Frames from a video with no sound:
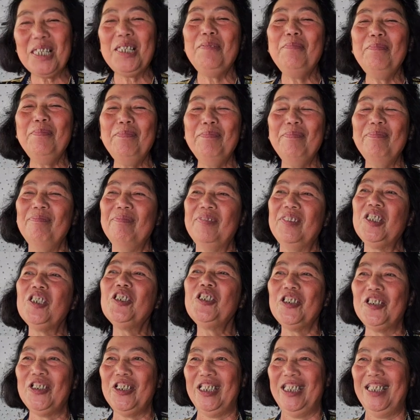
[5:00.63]
kiếm
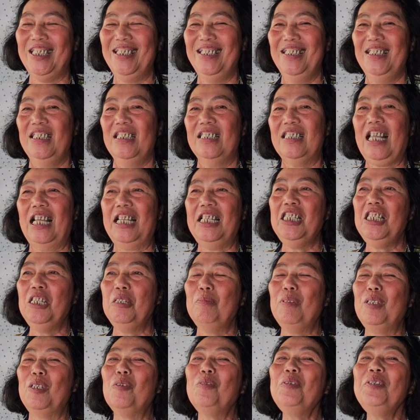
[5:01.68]
người tại
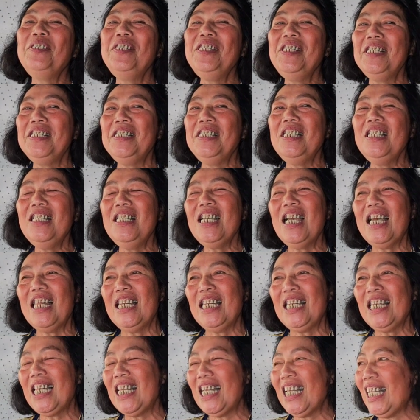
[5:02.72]
vì mình hối duyên với
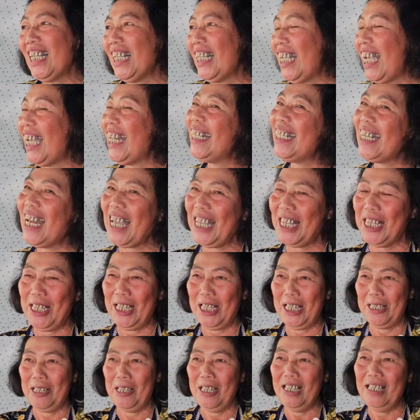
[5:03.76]
anh anh
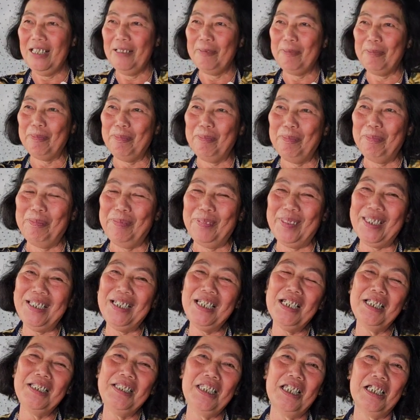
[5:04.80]
đầy vậy
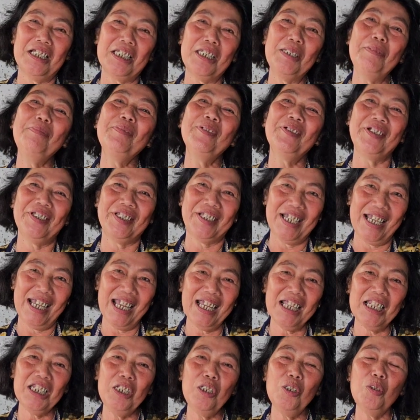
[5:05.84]
cho nên giờ kiếm người
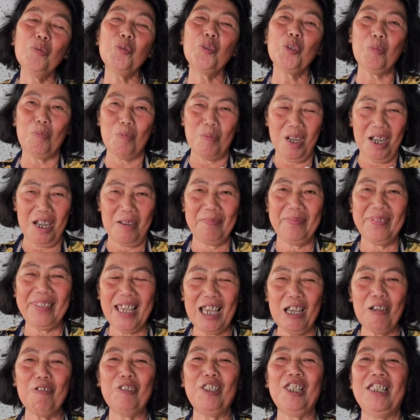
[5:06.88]
khác nếu trùng hợp
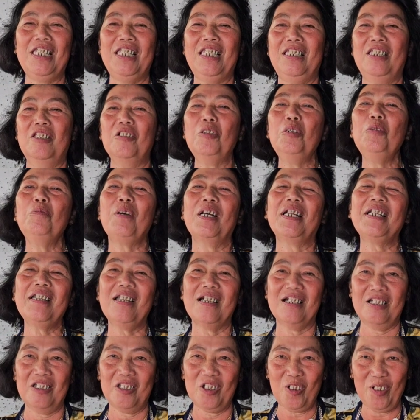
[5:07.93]
nhau thì nói
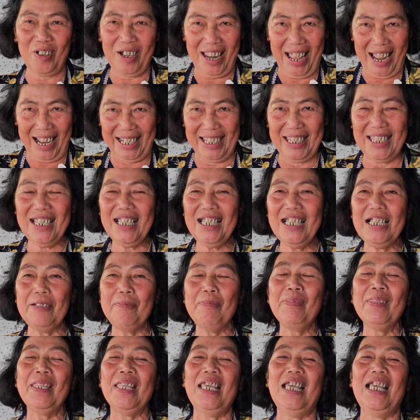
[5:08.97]
quãng đời còn lại
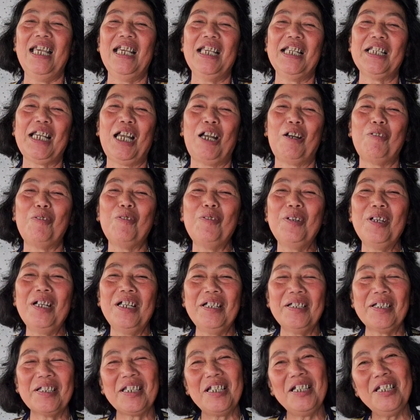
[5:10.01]
à, cậu
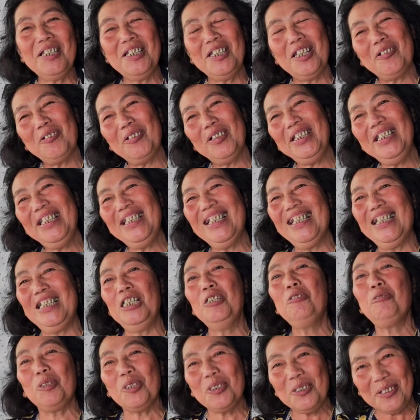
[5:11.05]
à, kết nối à,
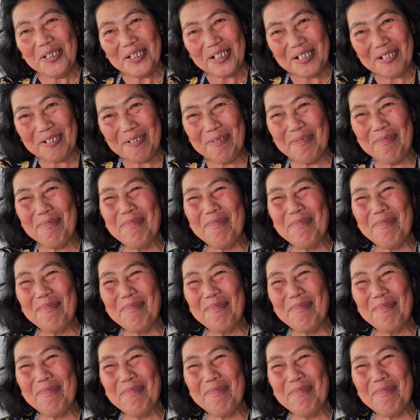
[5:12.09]
yêu thương